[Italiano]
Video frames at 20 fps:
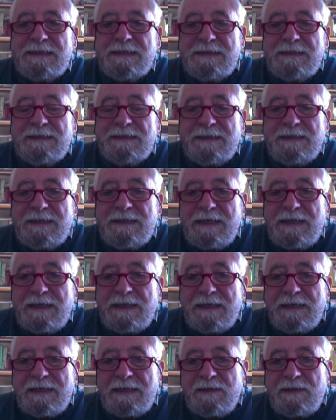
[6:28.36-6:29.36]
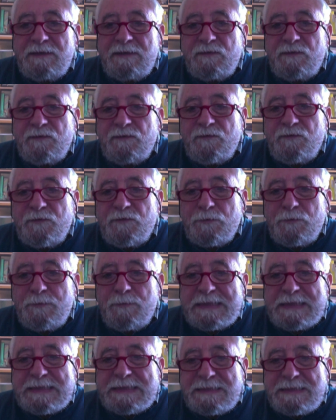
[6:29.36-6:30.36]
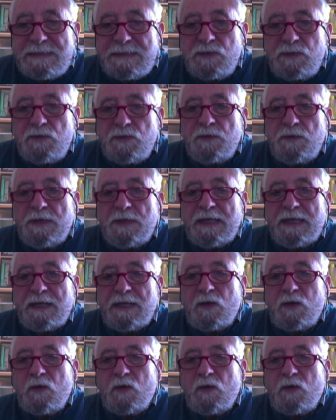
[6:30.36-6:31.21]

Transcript: della formazione